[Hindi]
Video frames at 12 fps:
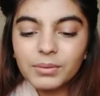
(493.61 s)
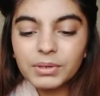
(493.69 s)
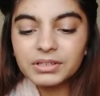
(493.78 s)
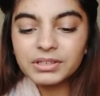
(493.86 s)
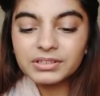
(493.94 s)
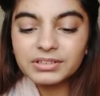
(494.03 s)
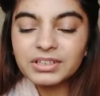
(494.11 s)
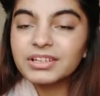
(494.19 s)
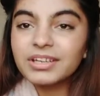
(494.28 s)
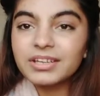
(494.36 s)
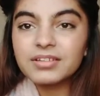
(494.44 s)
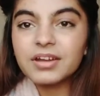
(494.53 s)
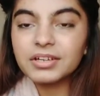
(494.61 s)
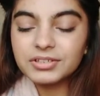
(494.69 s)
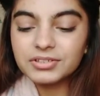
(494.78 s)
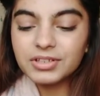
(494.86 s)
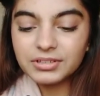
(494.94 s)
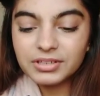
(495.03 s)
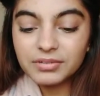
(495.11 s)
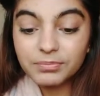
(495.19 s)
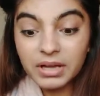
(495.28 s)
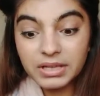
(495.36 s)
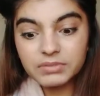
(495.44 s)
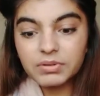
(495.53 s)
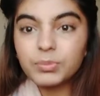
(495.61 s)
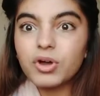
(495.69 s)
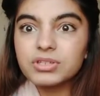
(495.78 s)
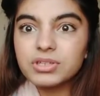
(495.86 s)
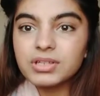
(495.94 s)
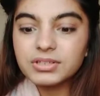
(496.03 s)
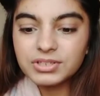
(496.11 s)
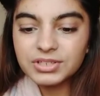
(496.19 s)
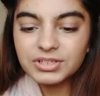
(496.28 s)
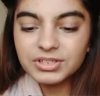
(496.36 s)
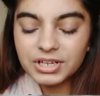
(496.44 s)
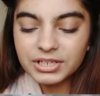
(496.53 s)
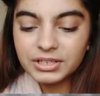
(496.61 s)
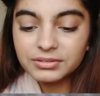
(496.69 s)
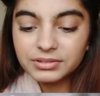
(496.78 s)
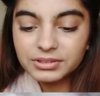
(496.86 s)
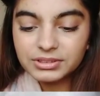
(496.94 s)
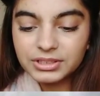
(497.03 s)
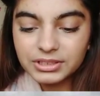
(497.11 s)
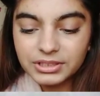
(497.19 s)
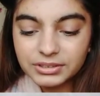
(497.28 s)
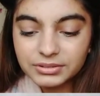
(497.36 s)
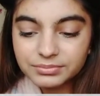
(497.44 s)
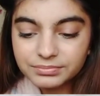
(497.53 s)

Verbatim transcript: फिर देखते हैं कैसा टेस्ट आता है बाय द वे बहुत ज़्यादा चीज़ें चाहिए इसके लिए